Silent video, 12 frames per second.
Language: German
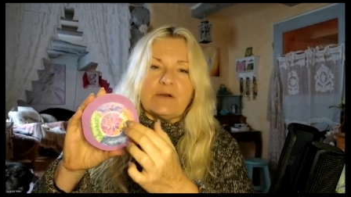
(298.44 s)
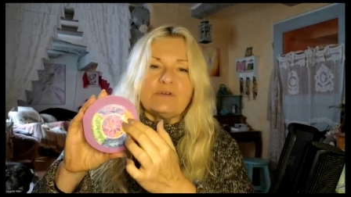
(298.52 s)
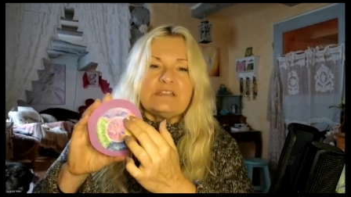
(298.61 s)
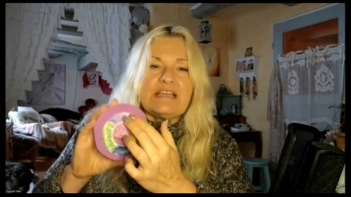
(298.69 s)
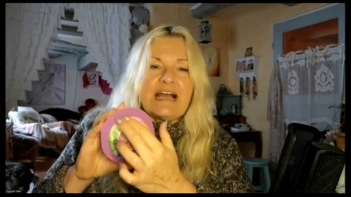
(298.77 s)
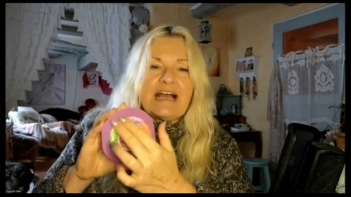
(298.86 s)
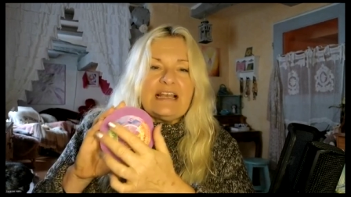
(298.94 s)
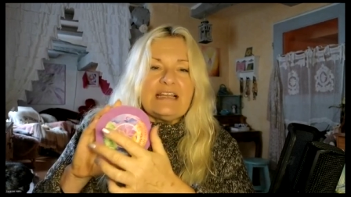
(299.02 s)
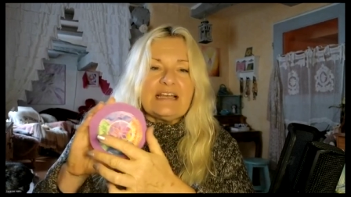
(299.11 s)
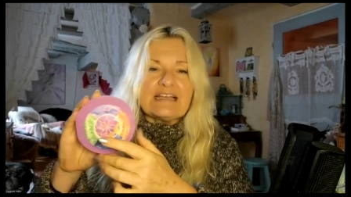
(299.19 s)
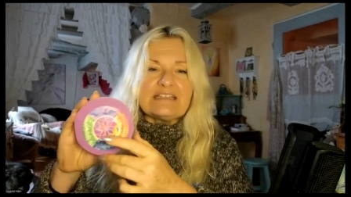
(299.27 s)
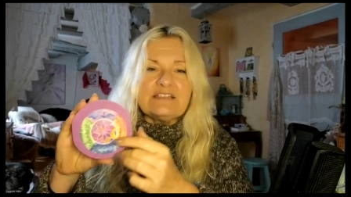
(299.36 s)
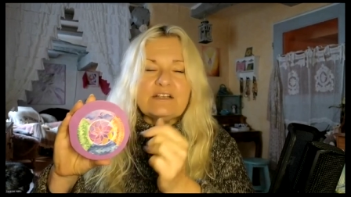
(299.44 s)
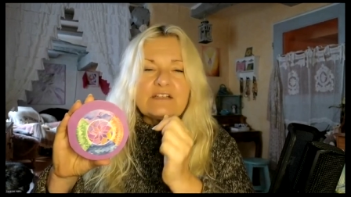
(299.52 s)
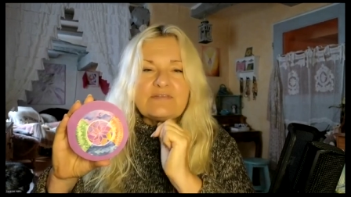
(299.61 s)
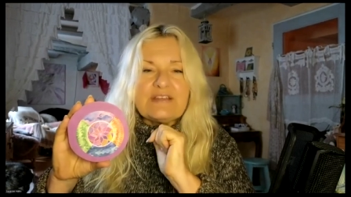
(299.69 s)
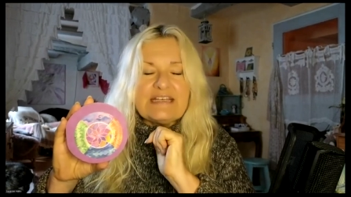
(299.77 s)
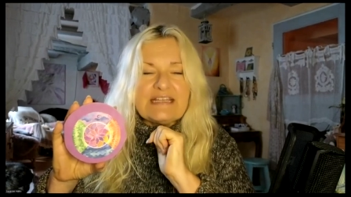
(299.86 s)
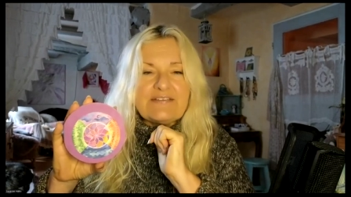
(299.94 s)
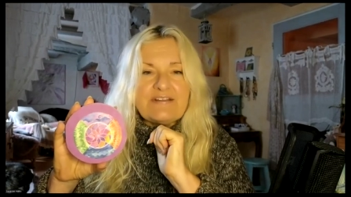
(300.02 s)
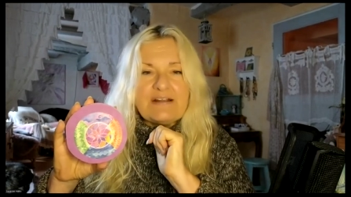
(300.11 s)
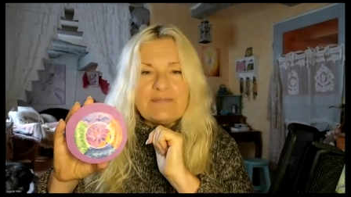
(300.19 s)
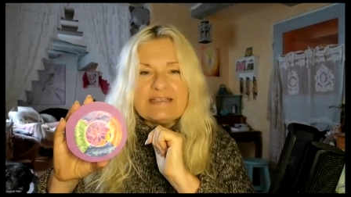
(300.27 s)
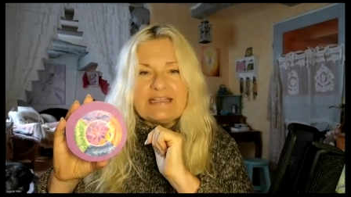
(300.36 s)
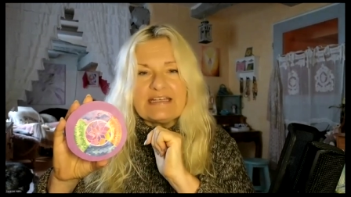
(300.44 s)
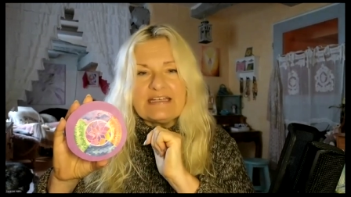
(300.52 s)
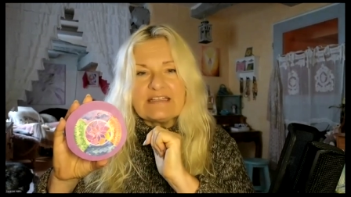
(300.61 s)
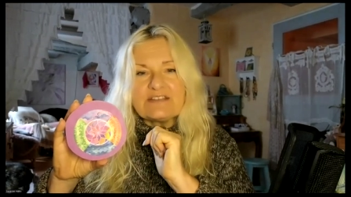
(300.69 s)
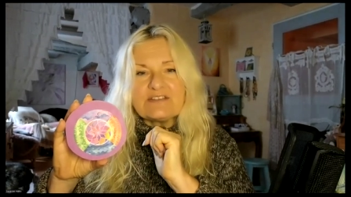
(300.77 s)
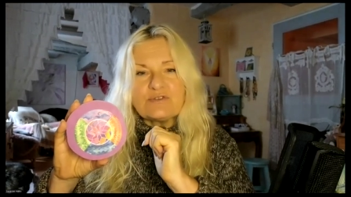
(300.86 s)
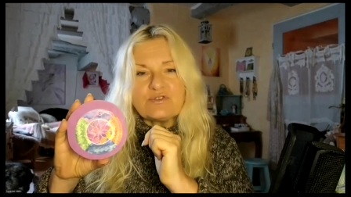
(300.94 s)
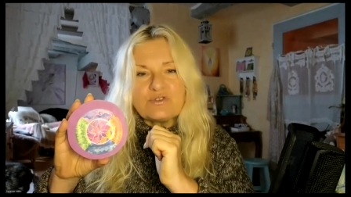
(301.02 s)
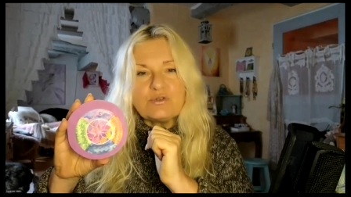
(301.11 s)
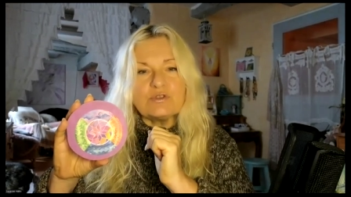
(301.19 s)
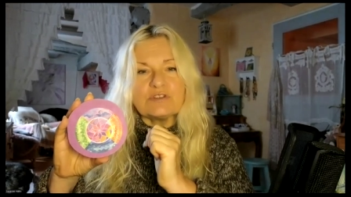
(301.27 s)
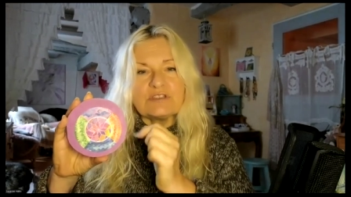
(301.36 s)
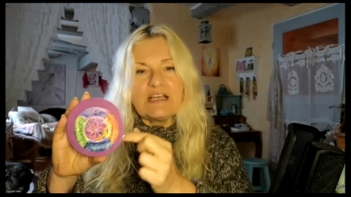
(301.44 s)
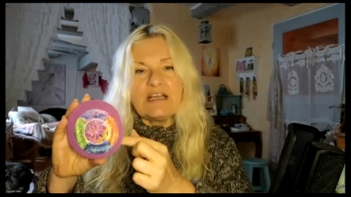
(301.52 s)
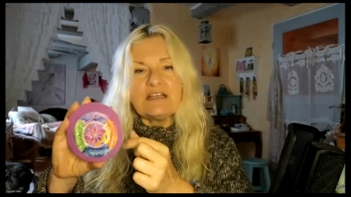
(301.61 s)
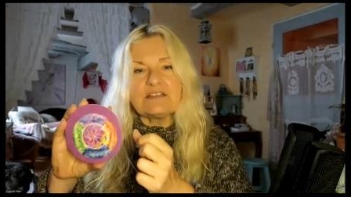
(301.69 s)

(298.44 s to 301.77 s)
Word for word: Und die alle hatten irgendwie nicht viel miteinander zu tun. Ja?